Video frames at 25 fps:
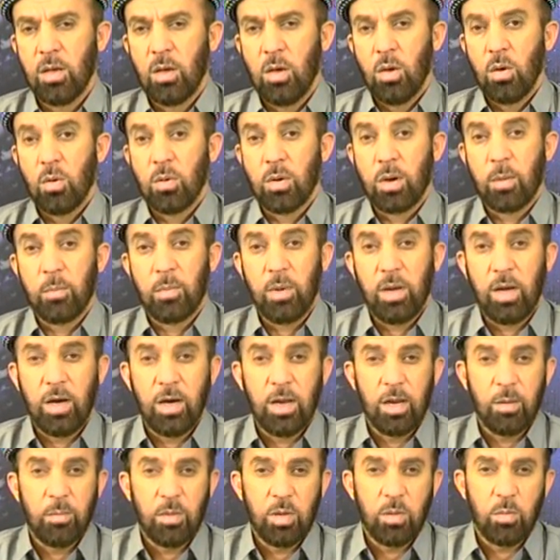ورب
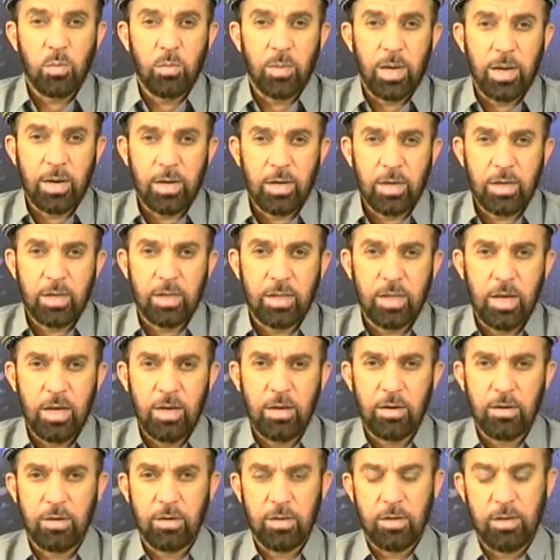العالمين بما ريك
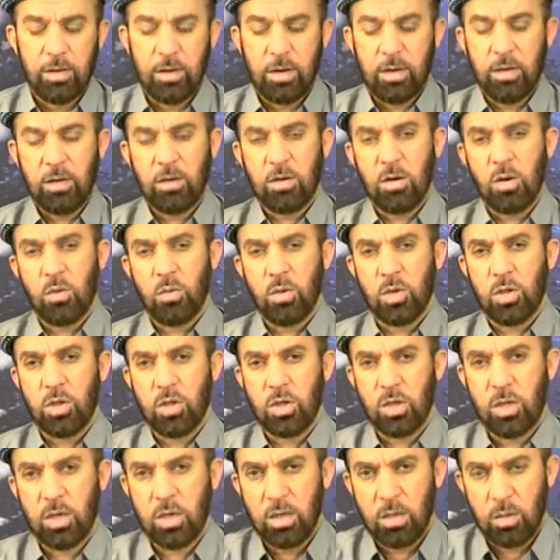دينا ريكا
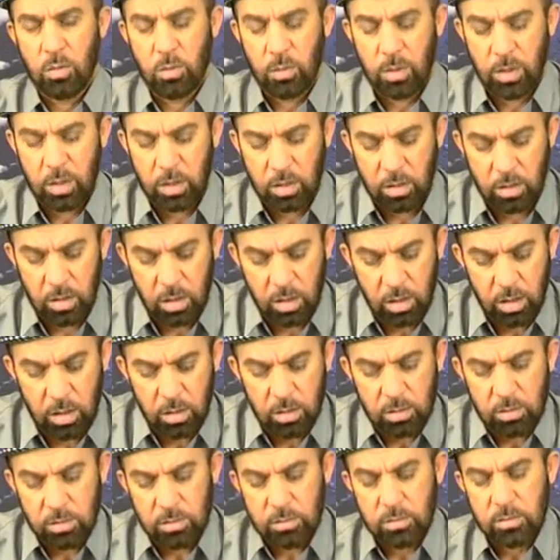ڕێکە وريكا
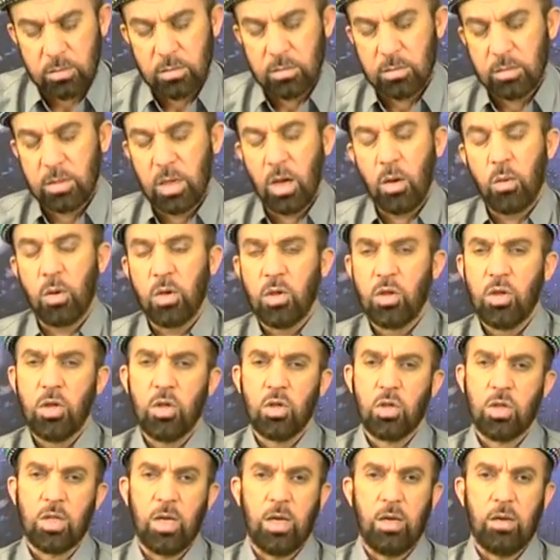و
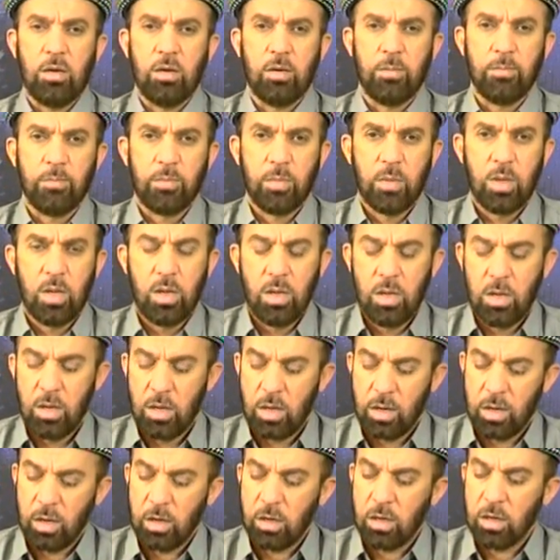دينا
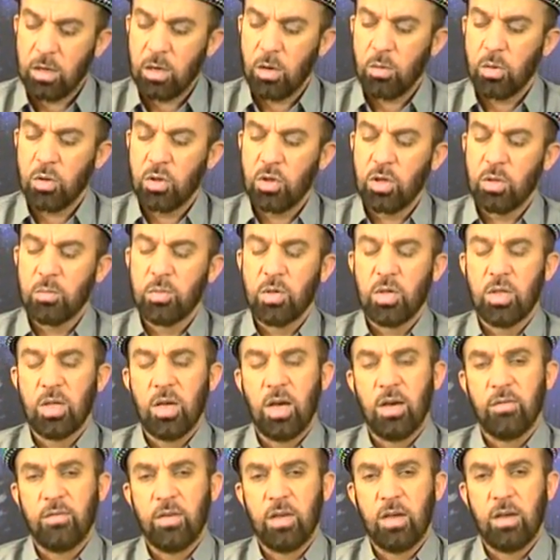ريكا دەینە بشتي
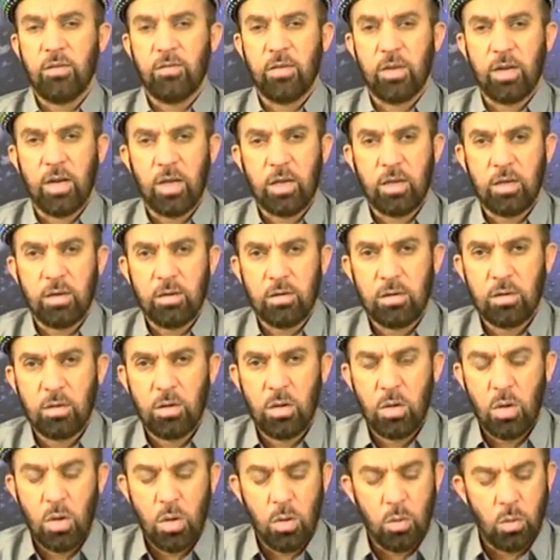افايا بشتێ نكن
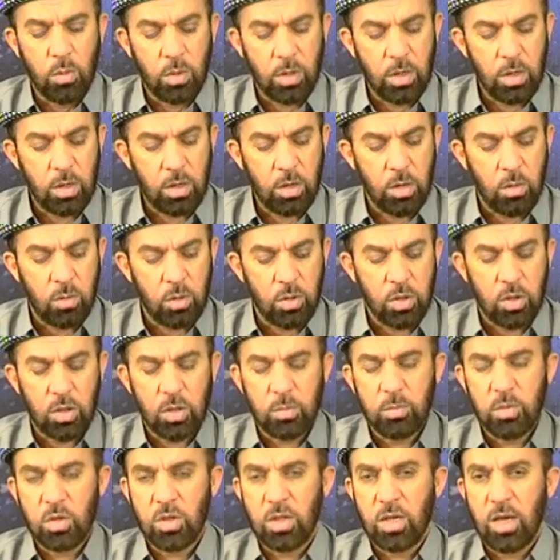وريكا نەکن
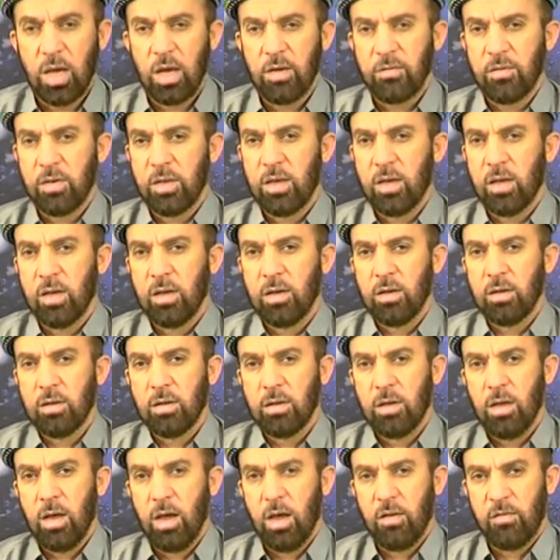بشتي افايا
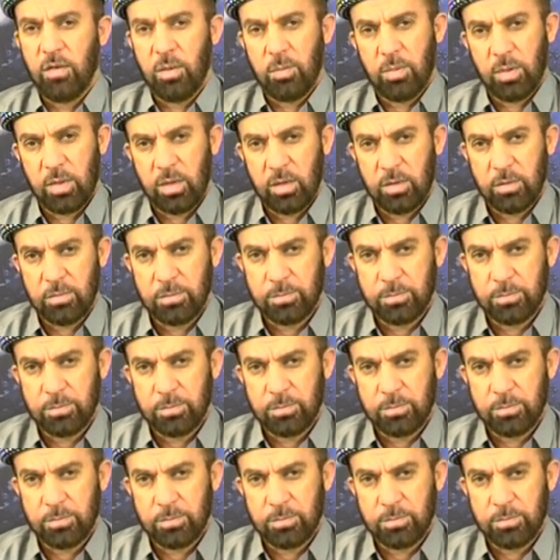خۆشیت بكن